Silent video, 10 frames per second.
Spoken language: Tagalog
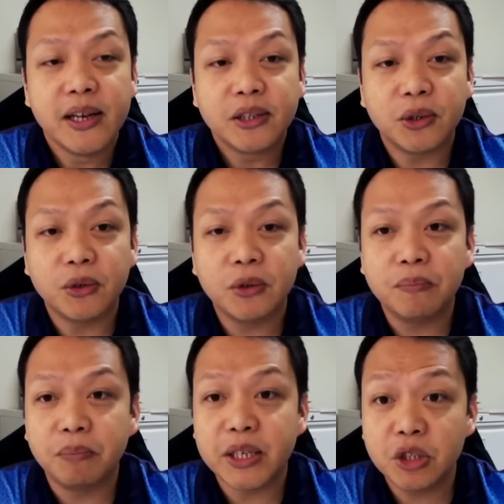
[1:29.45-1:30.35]
So
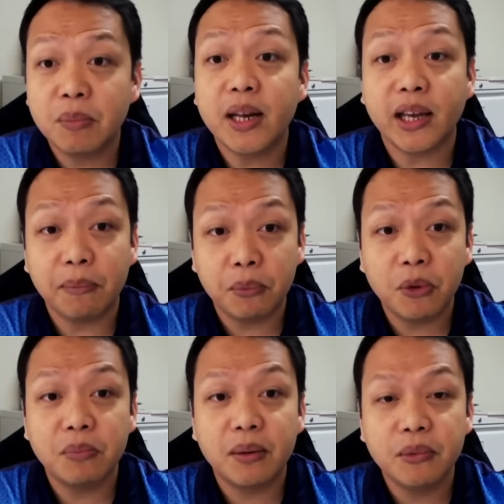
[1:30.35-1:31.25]
medyo malaki po
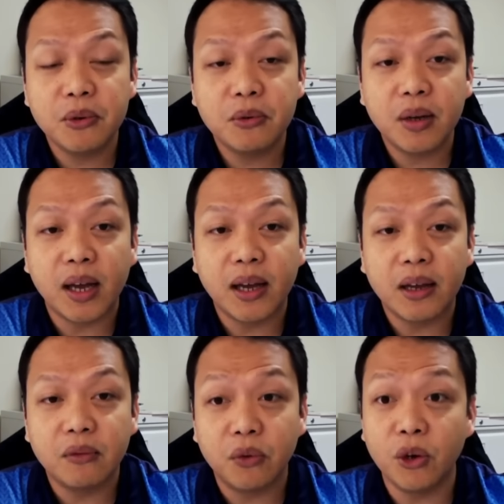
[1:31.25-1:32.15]
ma'am yung uh,
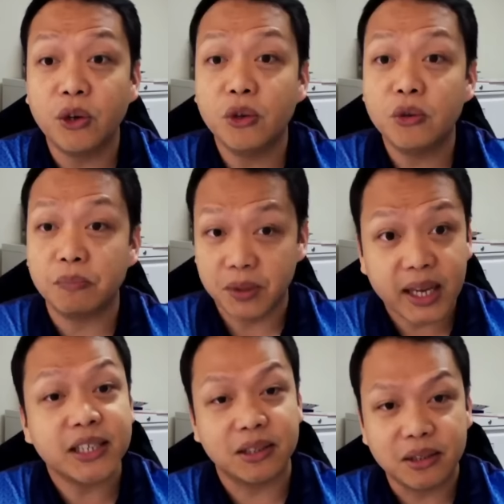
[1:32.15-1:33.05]
volume. Oh,
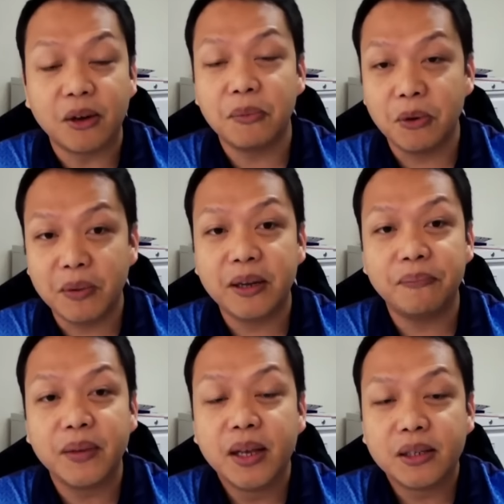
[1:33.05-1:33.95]
yes, oh. po ma'am.
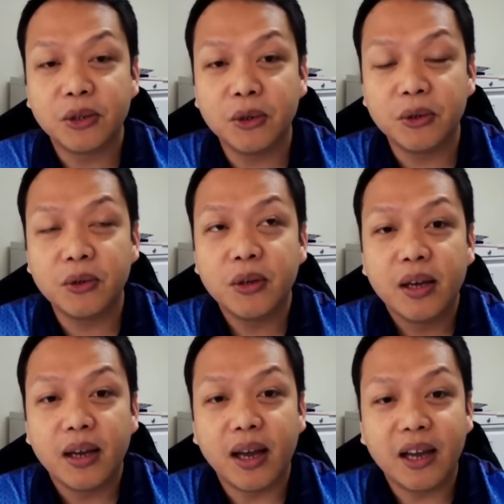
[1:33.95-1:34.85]
So
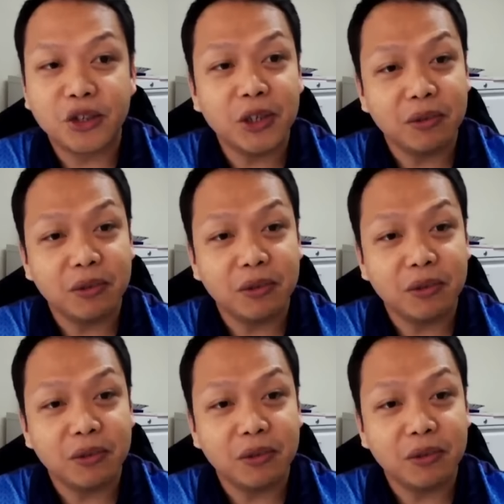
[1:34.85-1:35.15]
uh, actually